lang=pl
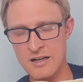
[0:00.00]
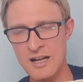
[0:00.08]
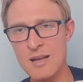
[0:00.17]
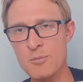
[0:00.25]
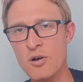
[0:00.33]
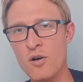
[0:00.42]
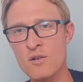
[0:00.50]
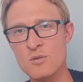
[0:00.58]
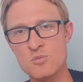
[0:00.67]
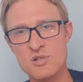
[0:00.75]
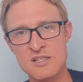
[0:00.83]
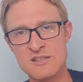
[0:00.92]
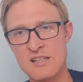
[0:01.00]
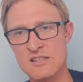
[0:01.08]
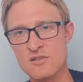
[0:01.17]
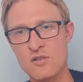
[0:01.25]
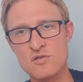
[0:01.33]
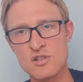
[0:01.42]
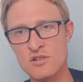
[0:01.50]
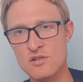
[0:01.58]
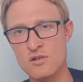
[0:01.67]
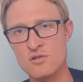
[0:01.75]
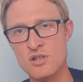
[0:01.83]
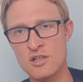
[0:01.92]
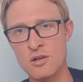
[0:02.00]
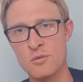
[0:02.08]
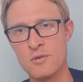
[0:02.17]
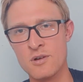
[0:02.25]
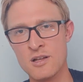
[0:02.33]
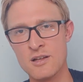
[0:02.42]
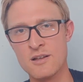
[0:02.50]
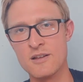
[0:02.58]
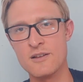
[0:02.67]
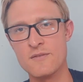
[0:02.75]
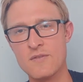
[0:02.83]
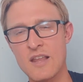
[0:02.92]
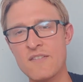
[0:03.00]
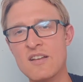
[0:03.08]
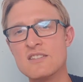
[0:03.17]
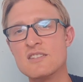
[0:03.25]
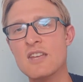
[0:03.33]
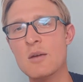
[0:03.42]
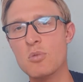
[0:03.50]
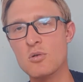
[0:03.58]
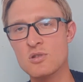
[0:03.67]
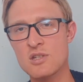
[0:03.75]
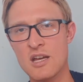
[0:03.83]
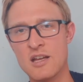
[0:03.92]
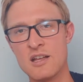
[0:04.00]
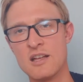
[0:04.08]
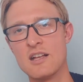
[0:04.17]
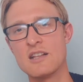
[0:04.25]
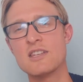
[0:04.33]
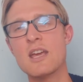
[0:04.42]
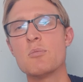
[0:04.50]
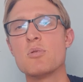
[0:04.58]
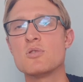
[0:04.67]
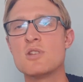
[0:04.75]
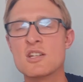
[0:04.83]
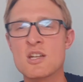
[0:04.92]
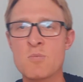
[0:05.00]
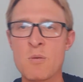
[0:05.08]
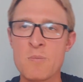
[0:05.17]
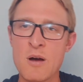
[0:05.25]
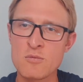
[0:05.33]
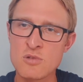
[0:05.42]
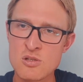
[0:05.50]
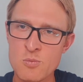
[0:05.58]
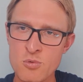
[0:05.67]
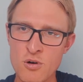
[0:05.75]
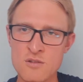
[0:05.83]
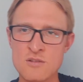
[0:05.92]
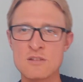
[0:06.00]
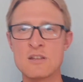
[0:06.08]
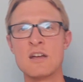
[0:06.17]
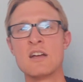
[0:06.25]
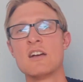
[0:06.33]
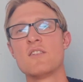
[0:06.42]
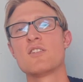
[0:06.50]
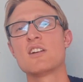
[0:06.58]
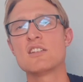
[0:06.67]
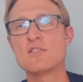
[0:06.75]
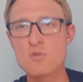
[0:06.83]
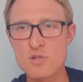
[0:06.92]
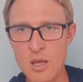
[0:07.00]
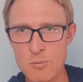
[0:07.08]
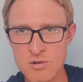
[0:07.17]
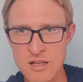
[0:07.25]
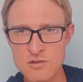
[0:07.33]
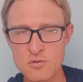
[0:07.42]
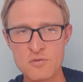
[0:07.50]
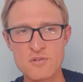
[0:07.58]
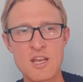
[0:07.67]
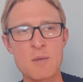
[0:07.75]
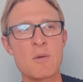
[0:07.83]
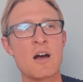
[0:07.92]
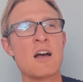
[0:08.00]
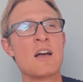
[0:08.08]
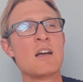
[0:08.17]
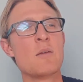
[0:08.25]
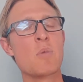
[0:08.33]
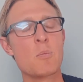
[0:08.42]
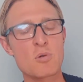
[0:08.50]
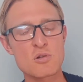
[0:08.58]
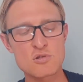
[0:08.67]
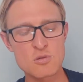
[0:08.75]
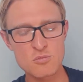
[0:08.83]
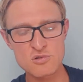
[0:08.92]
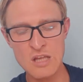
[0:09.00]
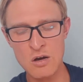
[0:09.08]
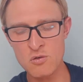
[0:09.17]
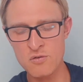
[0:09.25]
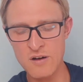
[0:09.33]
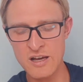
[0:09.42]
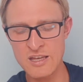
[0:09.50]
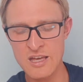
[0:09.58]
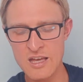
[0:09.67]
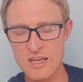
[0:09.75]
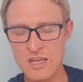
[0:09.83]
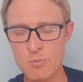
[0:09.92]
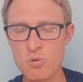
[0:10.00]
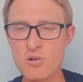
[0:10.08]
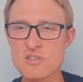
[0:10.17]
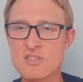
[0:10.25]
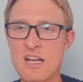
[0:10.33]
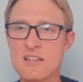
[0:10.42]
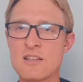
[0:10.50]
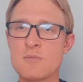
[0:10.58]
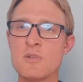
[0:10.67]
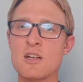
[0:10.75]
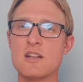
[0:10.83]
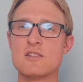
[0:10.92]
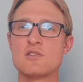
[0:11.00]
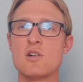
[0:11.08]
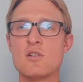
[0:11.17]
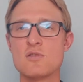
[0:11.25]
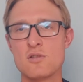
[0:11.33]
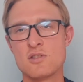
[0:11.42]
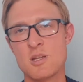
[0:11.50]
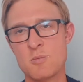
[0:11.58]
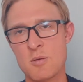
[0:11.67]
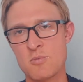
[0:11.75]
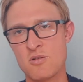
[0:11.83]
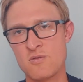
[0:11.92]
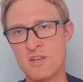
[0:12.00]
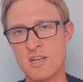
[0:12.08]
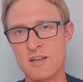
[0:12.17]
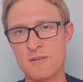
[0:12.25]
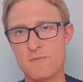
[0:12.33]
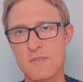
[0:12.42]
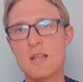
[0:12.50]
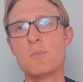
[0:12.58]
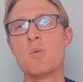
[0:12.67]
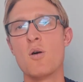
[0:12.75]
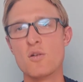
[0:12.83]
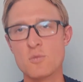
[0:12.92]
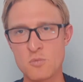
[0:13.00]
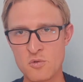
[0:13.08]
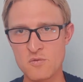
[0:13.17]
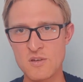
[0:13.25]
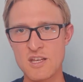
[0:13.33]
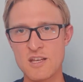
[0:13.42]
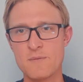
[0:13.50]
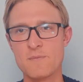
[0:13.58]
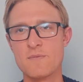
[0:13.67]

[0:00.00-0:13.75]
ale by On przez nas to wszystko czynił. A więc nie bój się, nie bój się, że popełnisz błąd. W Chrystusie błędów nie ma. Po prostu Mu zaufaj i pójdź za tym, co On do Ciebie mówi. Bo On mówi